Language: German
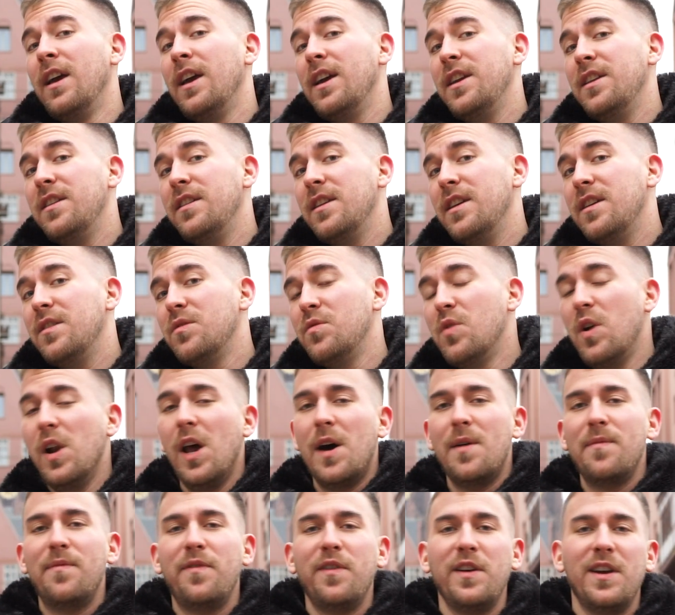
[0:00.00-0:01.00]
in den
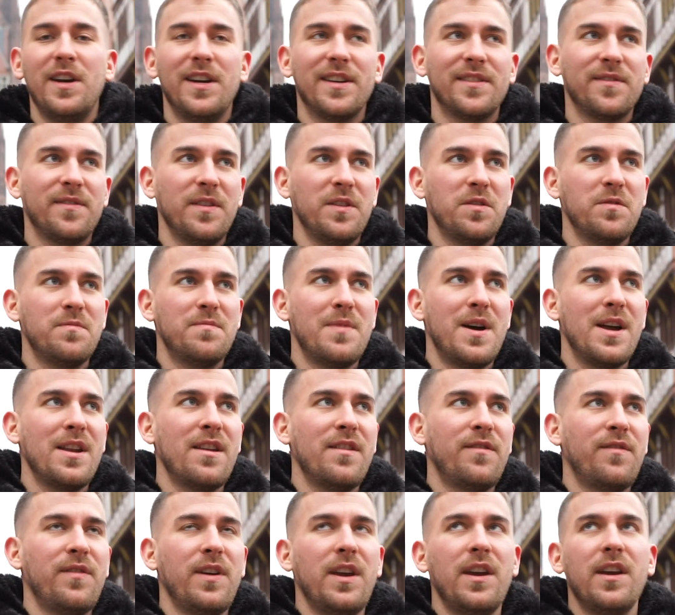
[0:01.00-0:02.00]
Urlaub fährst, wenn du
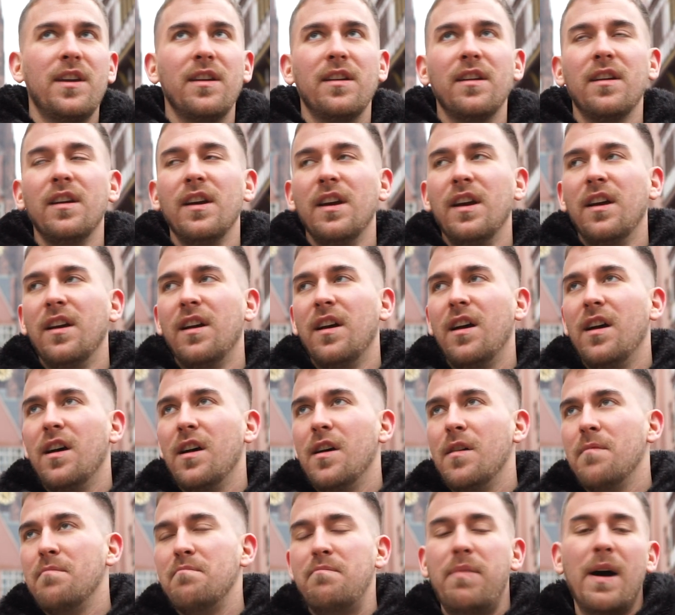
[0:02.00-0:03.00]
meinetwegen
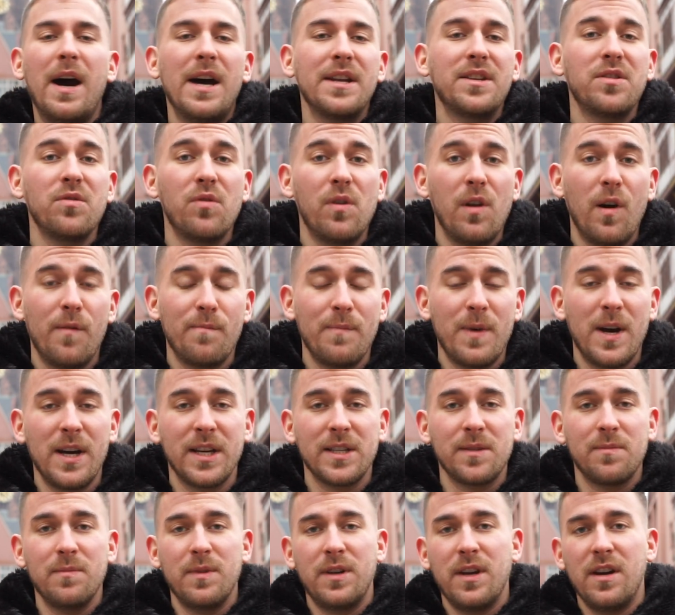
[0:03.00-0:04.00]
ähm, Partyurlaub
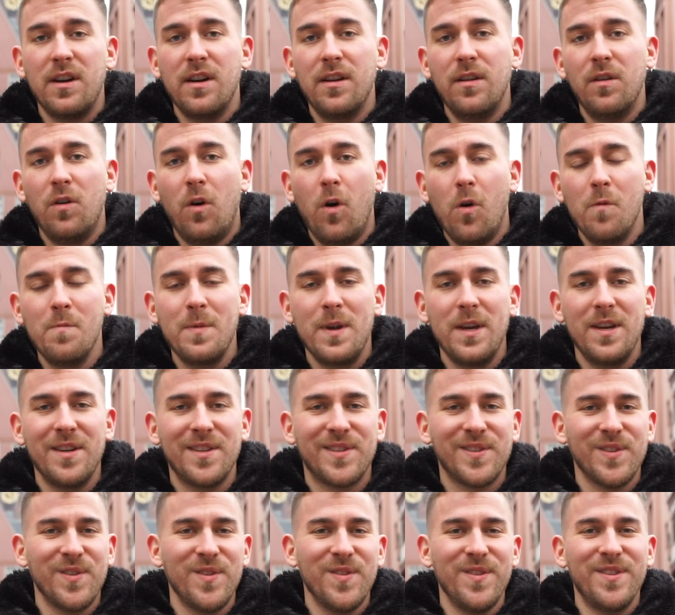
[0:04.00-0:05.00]
machst mit deinen
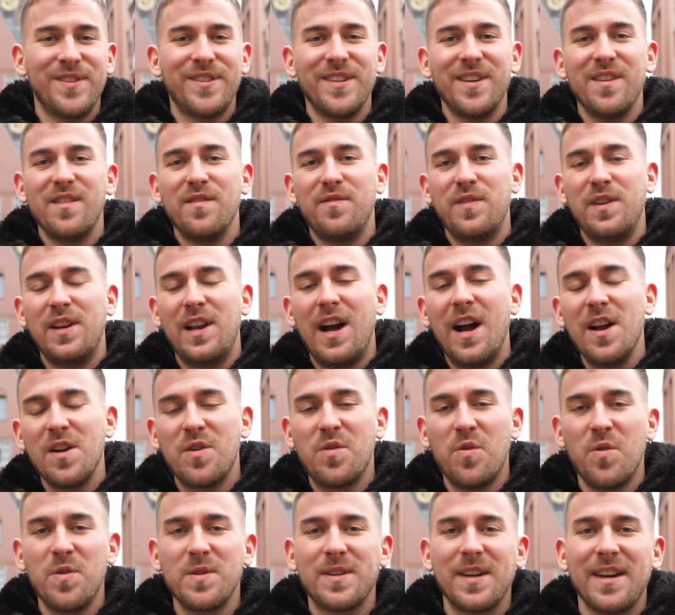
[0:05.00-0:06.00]
Homies und äh, viel
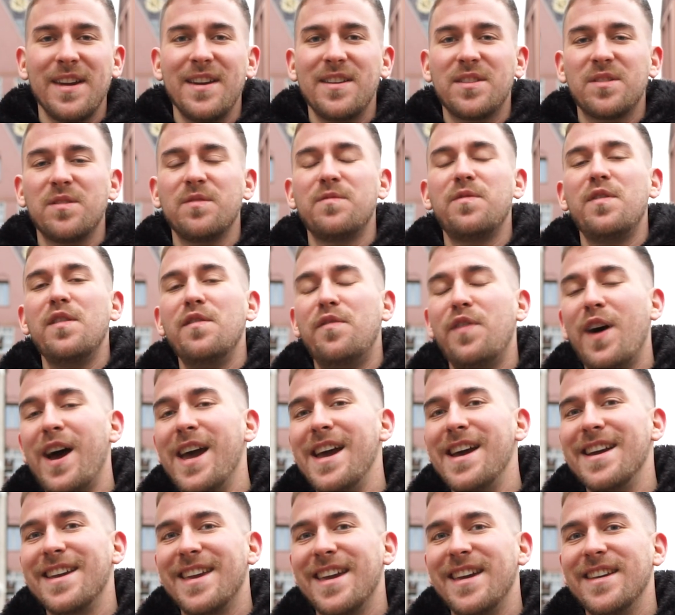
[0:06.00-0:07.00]
Alkohol trinkst und viel
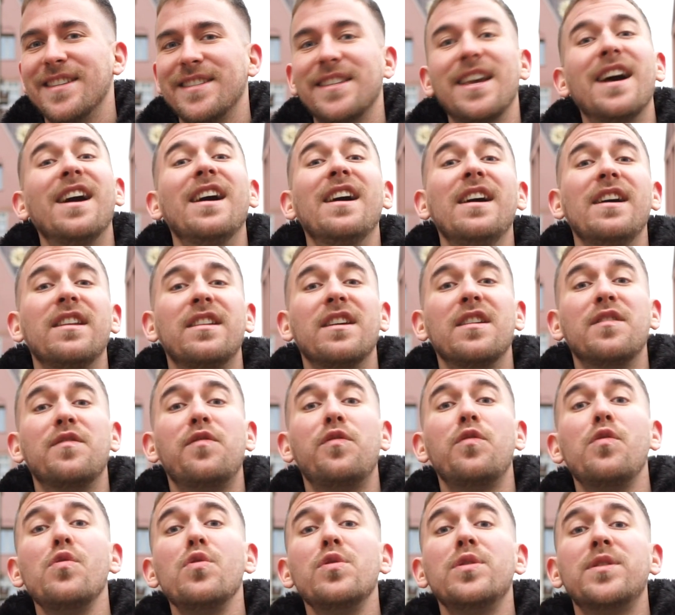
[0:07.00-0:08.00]
feiern gehst, ja, dann
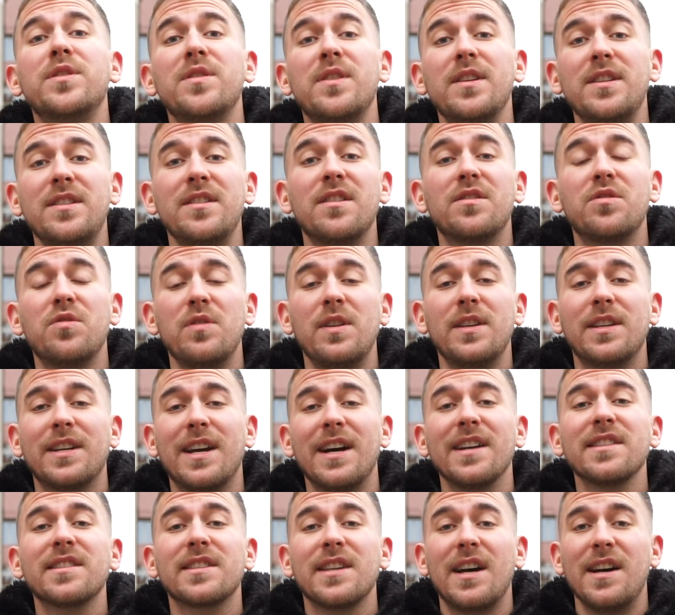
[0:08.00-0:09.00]
fühlst du dich natürlich
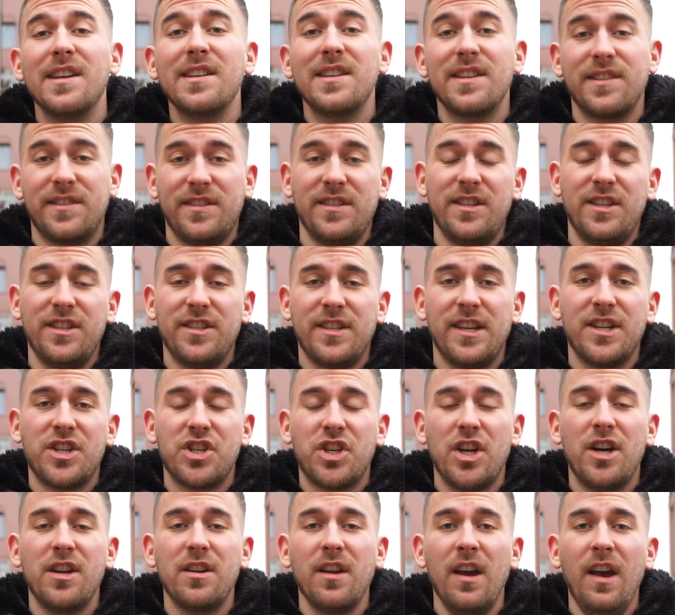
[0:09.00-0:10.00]
ganz anders in dieser
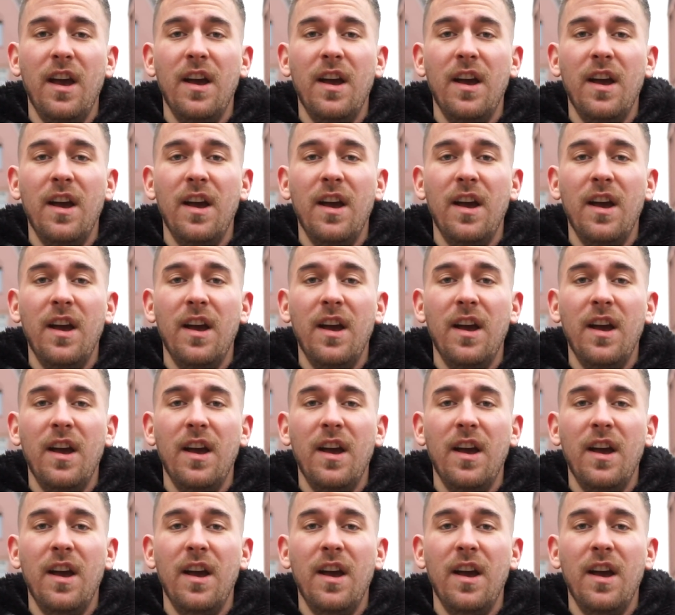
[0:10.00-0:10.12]
Stadt.